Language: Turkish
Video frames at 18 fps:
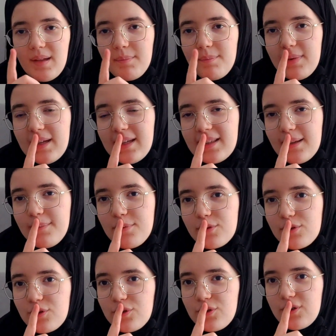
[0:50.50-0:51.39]
Bir kitap
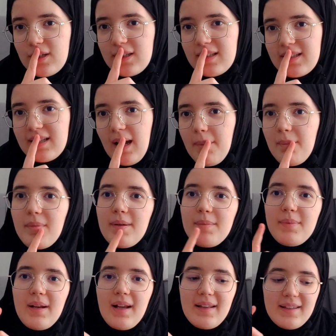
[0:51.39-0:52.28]
uzun süredir
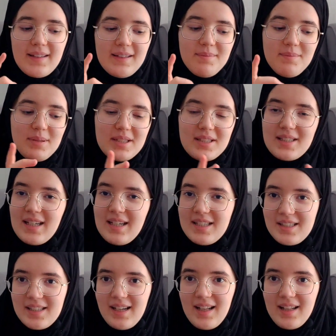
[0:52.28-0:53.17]
yapmayı planladığım bir şey
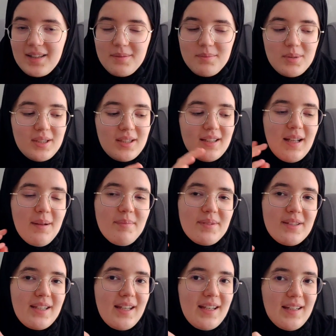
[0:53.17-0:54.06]
için aldığım bir
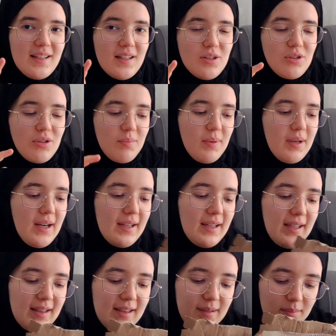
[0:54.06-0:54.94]
kitap. Diğeri de çok
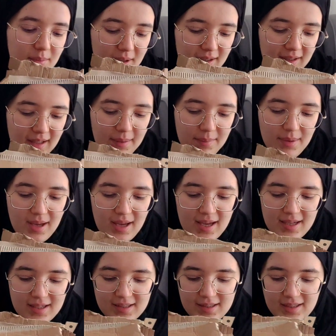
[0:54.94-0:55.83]
merak ettiğim bir kitap.
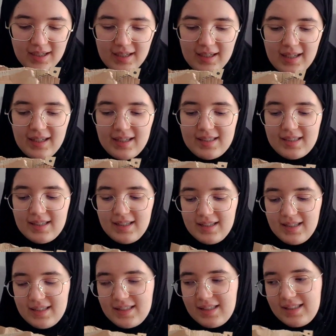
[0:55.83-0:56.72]
Sırayla
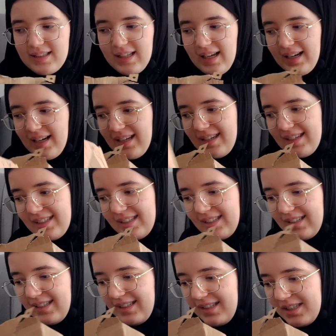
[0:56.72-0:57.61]
ikisini de sizlerle
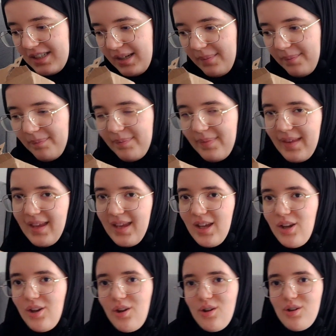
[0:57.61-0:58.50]
inceleyeceğim.
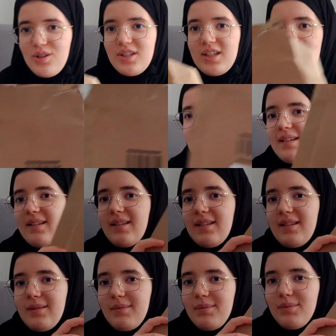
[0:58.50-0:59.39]
Önce
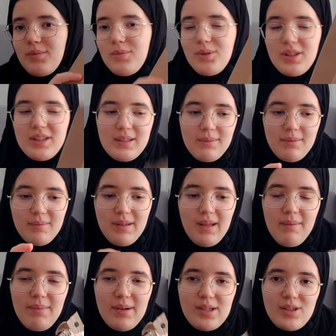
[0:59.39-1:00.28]
bu
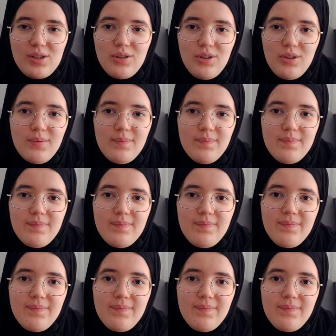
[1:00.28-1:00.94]
kitabımdan başlıyorum.